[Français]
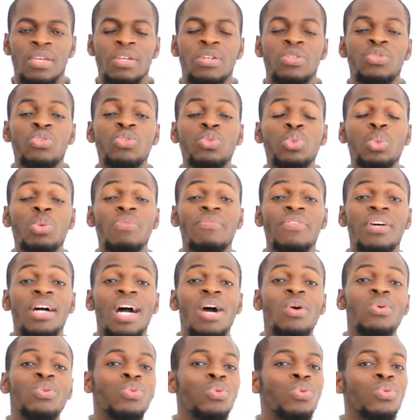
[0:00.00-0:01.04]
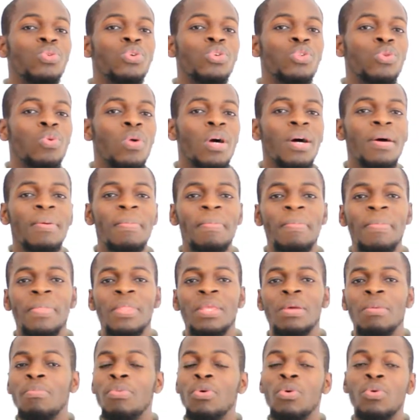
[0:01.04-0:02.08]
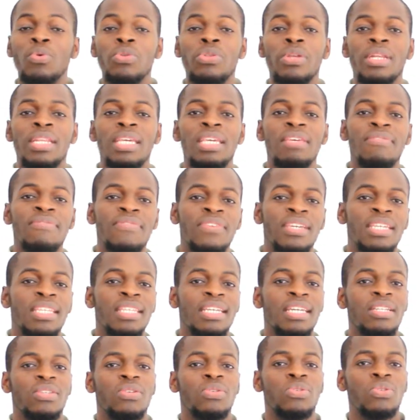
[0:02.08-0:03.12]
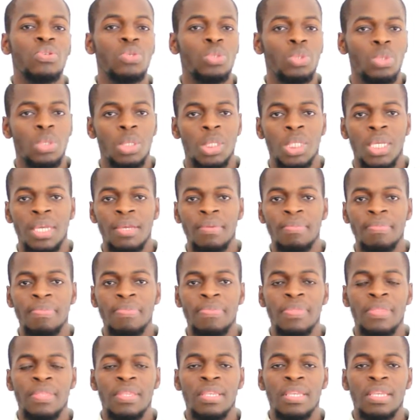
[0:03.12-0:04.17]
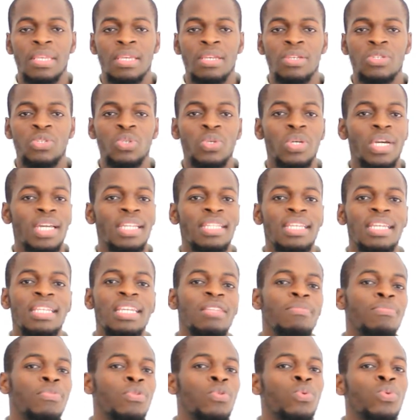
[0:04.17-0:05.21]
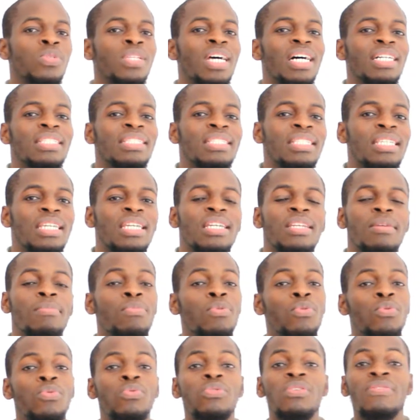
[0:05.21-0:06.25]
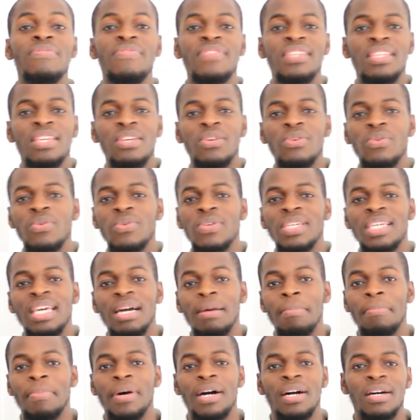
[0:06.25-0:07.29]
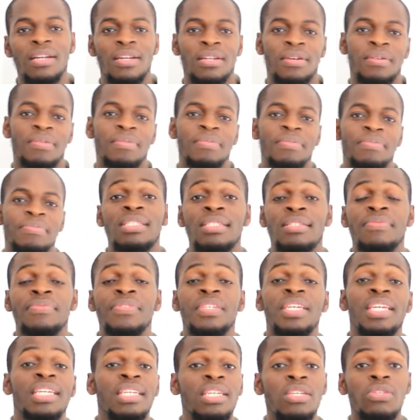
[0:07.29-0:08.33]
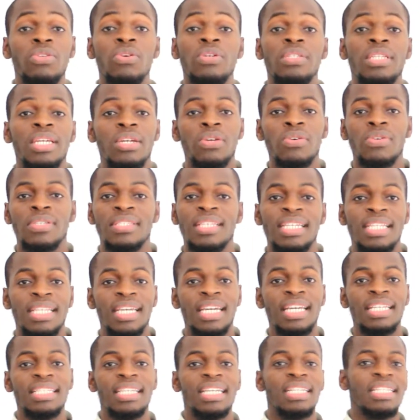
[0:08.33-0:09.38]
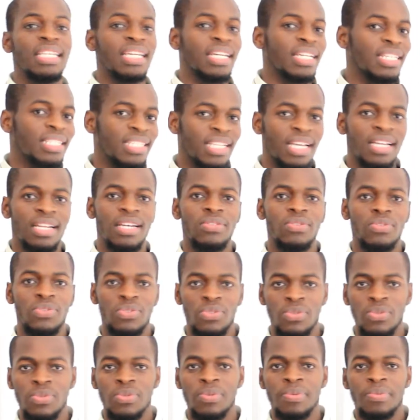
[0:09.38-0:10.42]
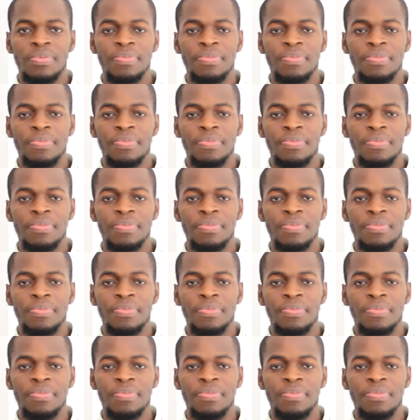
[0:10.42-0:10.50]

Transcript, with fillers: Tu trouveras autour de toi beaucoup de livres qui traitent de ce sujet. Sur Internet, beaucoup d'articles et beaucoup de vidéos qui en parlent et qui donnent des conseils très intéressants là-dessus.